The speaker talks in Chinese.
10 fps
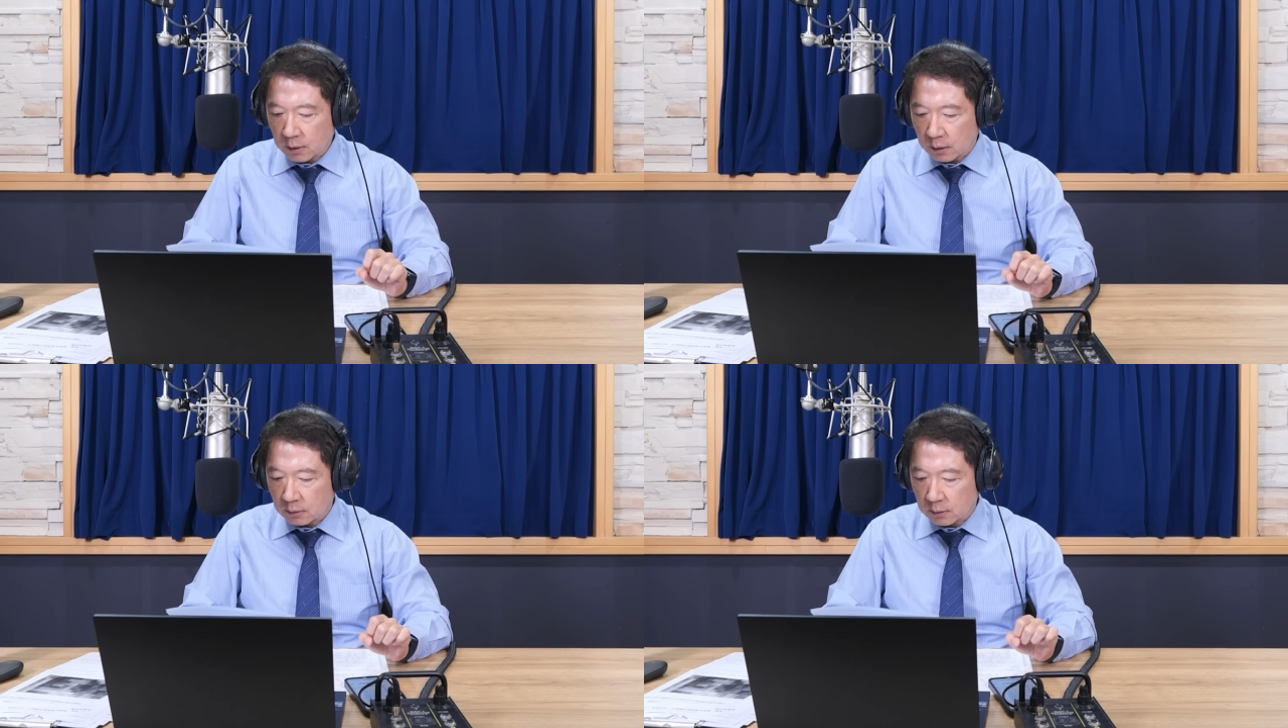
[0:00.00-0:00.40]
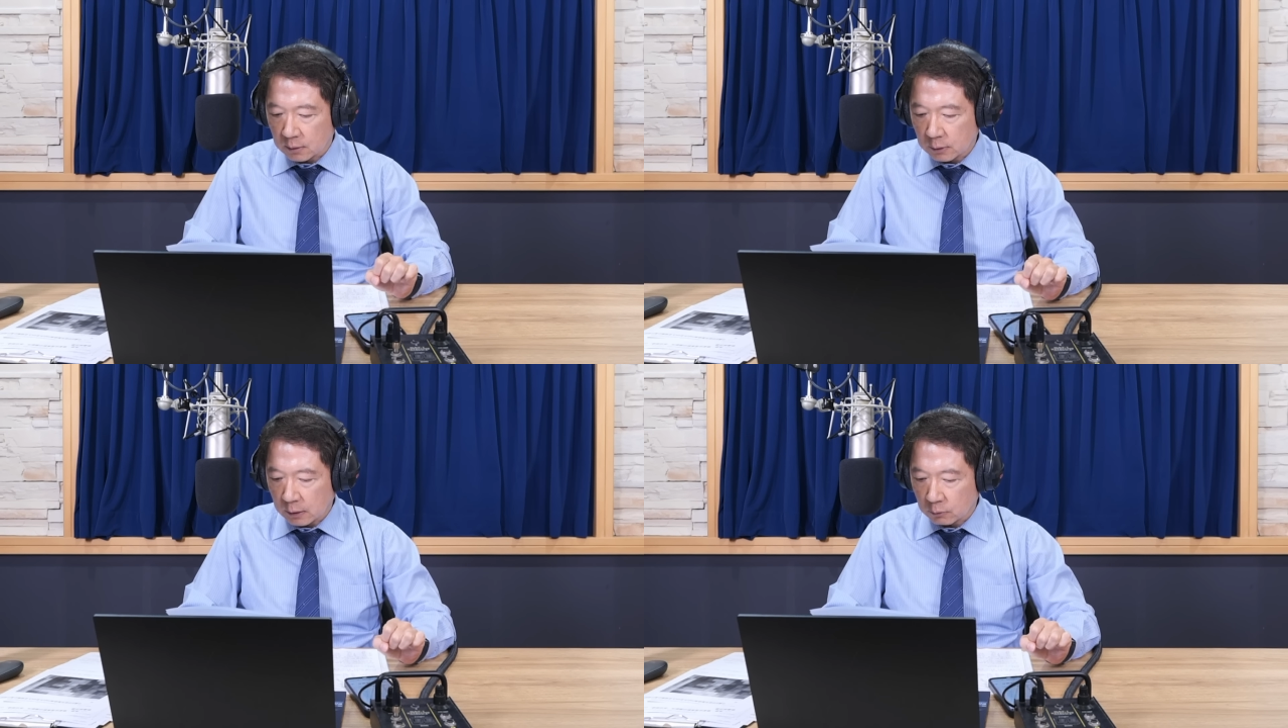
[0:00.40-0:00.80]
降
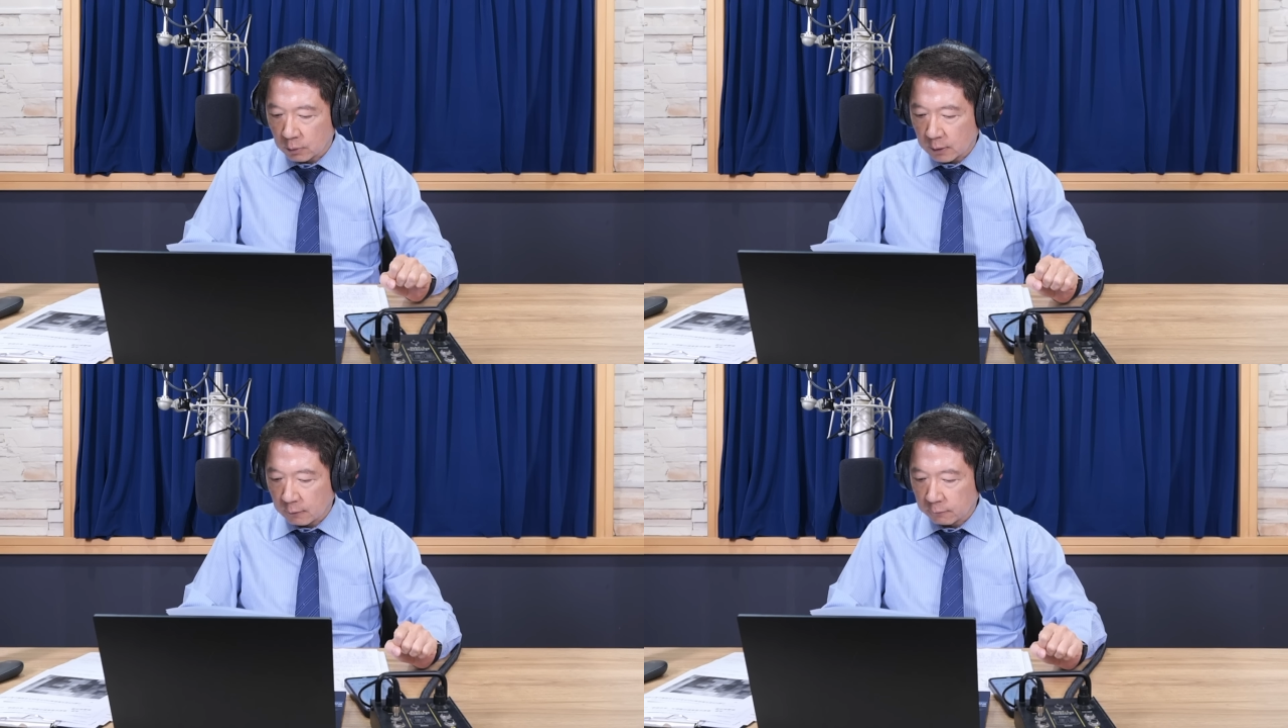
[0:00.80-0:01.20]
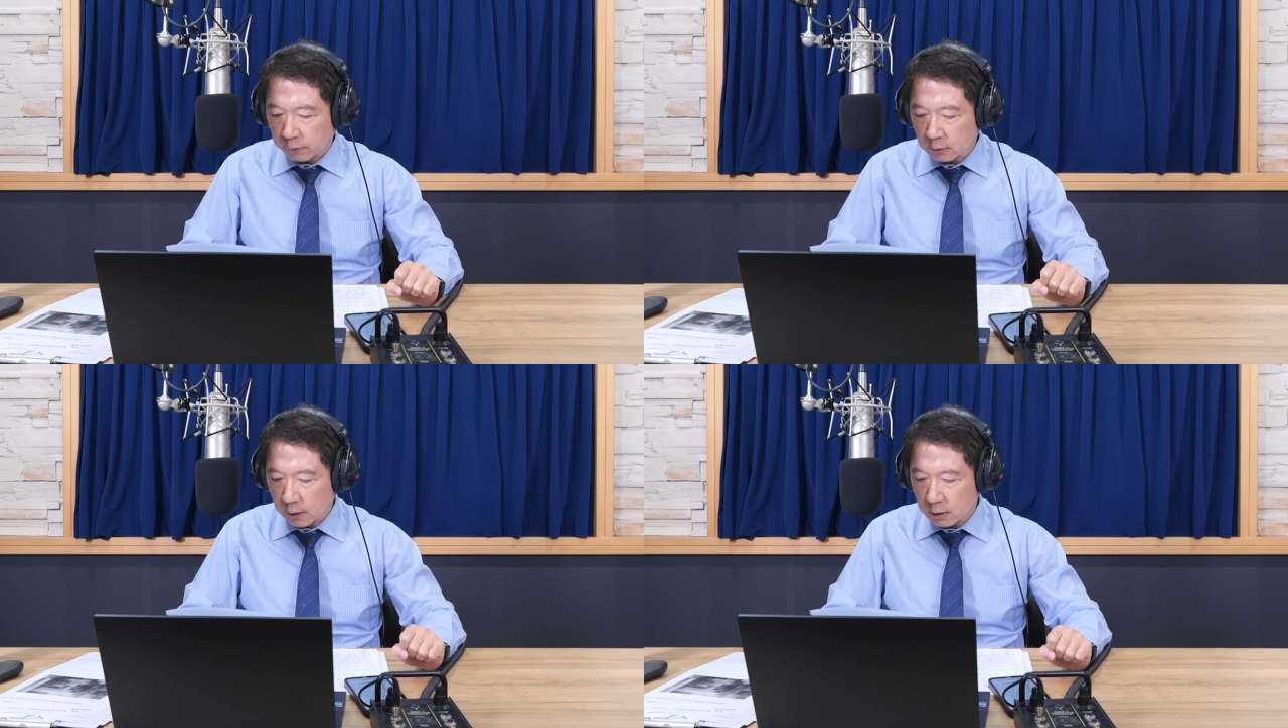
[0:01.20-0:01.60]
息、降存量
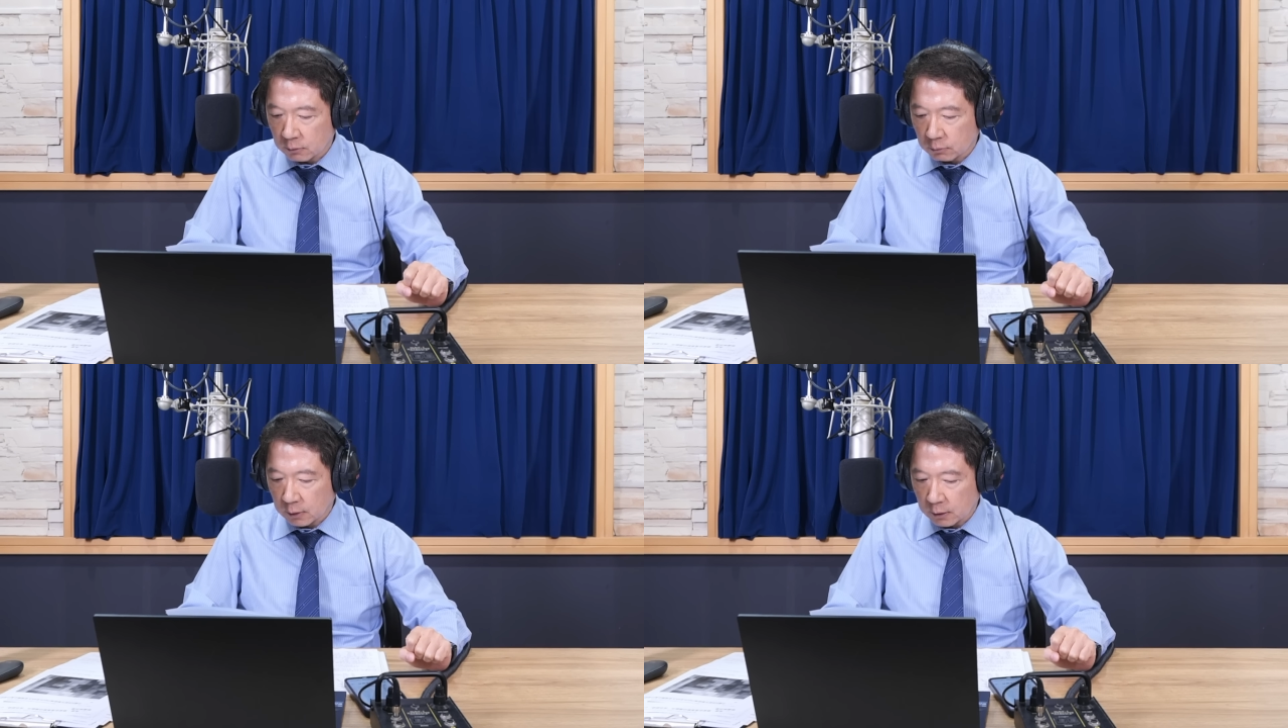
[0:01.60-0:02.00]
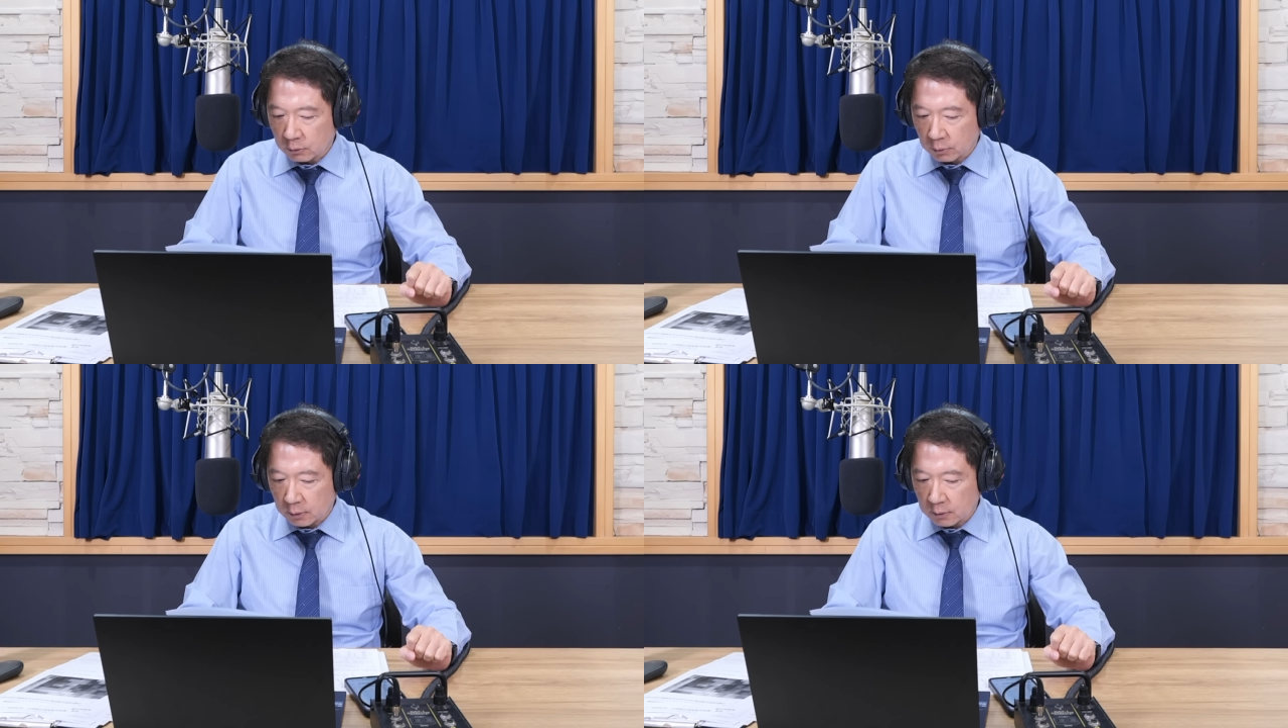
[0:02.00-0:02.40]
房贷组合
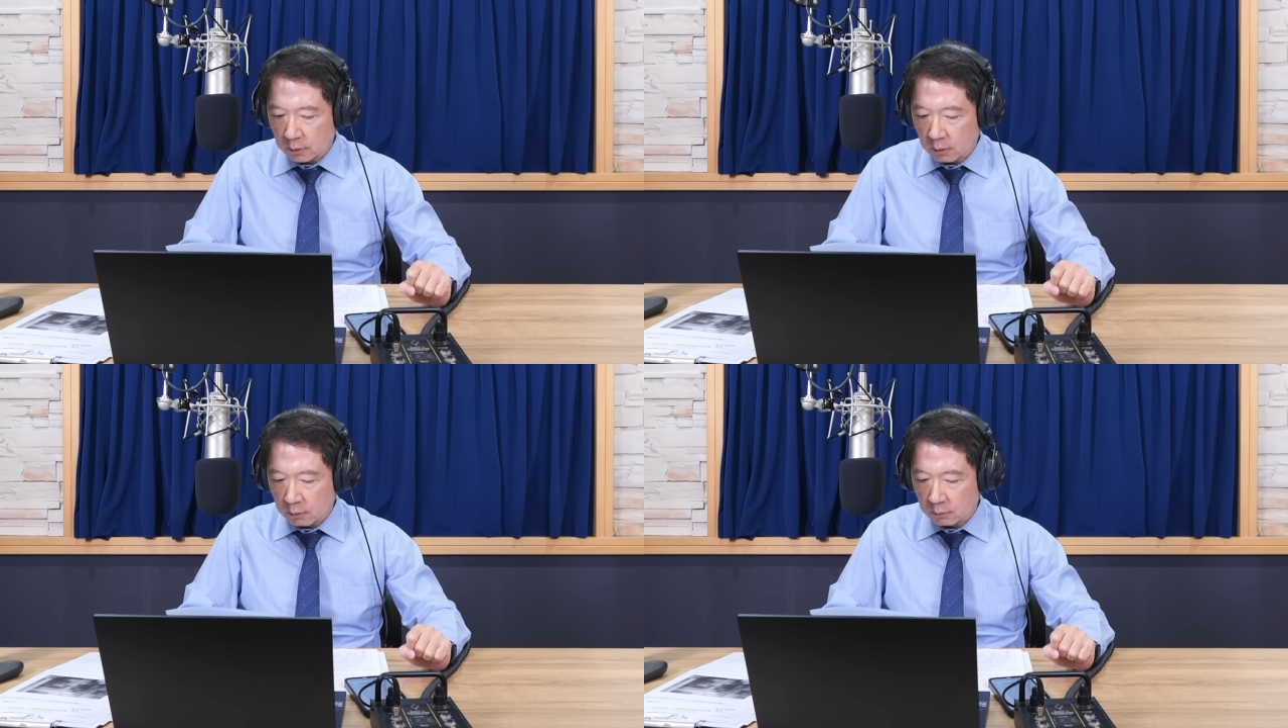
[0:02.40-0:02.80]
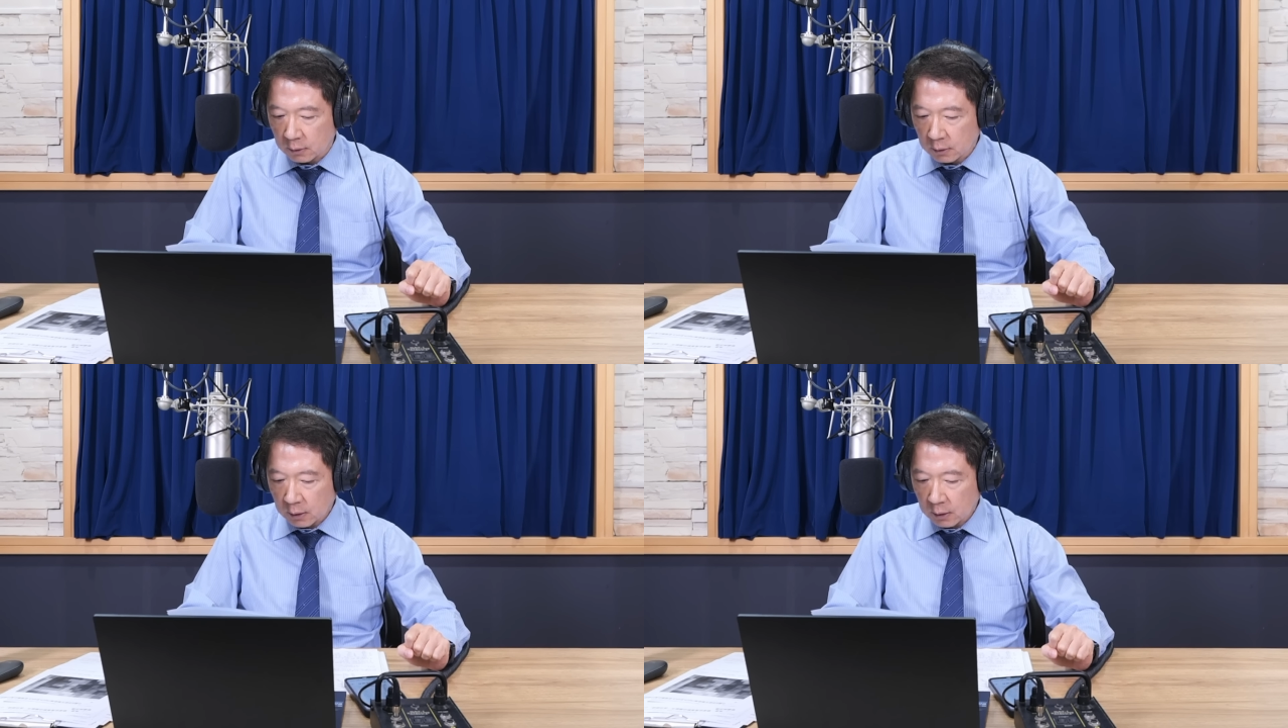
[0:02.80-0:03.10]
拳之后呢。